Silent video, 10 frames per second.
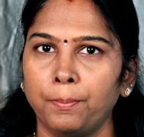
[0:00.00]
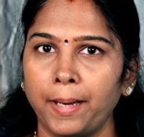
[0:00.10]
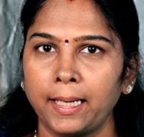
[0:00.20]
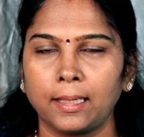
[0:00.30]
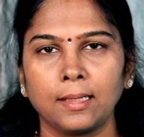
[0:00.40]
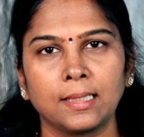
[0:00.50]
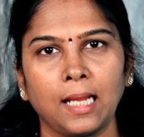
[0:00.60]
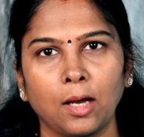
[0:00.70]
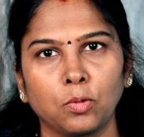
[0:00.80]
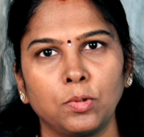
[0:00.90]
பேங்க்கில்
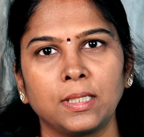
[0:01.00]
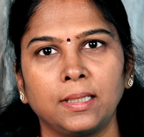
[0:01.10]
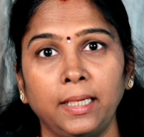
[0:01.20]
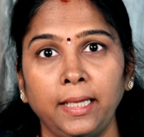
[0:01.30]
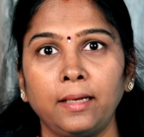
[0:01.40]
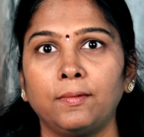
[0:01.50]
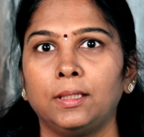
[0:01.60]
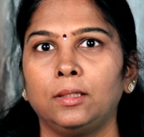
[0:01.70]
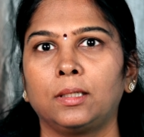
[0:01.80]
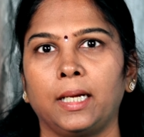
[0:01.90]
சில அக்கௌண்ட்ஸ் திடீர்னு
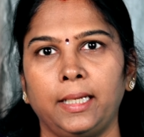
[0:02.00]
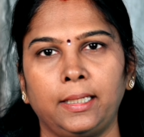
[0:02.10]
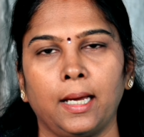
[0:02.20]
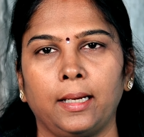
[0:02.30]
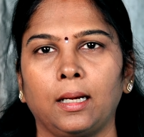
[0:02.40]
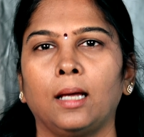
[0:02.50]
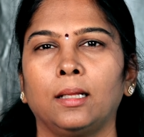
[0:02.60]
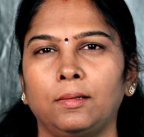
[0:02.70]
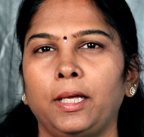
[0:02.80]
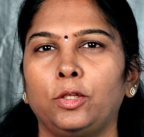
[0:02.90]
வந்து க்ரெடிட் ஆகிருக்கலாம்
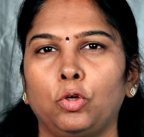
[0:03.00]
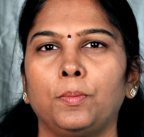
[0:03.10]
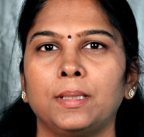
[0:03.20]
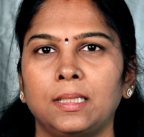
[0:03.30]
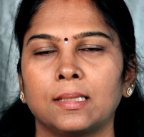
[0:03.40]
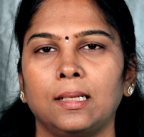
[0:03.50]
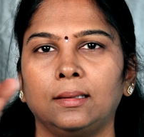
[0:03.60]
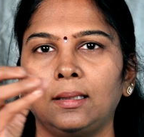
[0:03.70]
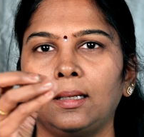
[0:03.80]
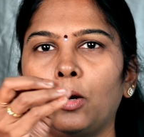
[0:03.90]
அதாவது ஏதோ ஒரு
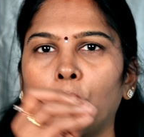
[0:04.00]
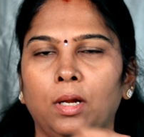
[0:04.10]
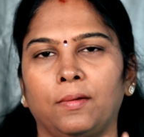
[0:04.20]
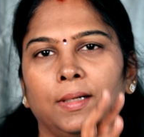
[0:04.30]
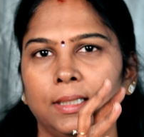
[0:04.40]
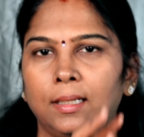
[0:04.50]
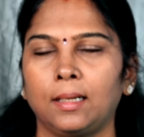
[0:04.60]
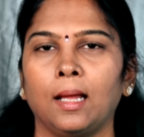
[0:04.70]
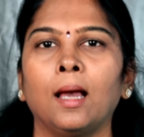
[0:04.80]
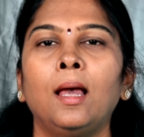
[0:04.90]
பிஸ்னஸ்லேருந்து அவங்களுக்கு
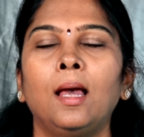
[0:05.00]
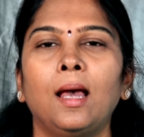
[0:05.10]
வந்திருக்கலாம்